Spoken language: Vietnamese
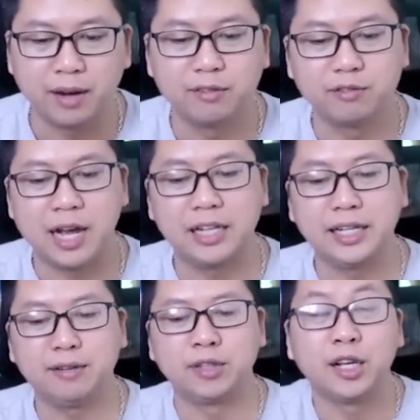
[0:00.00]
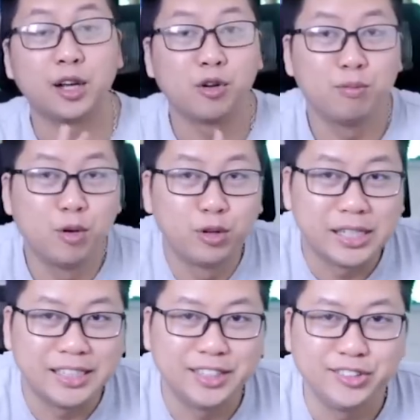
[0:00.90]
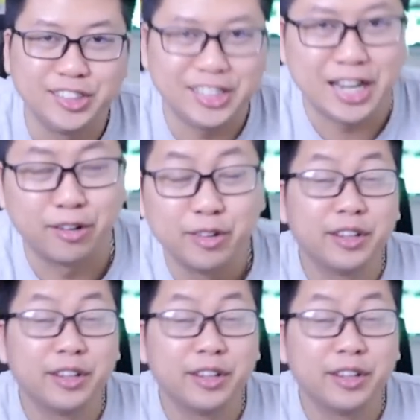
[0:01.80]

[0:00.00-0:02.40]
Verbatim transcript: Và anh em thấy cái combo này như thế nào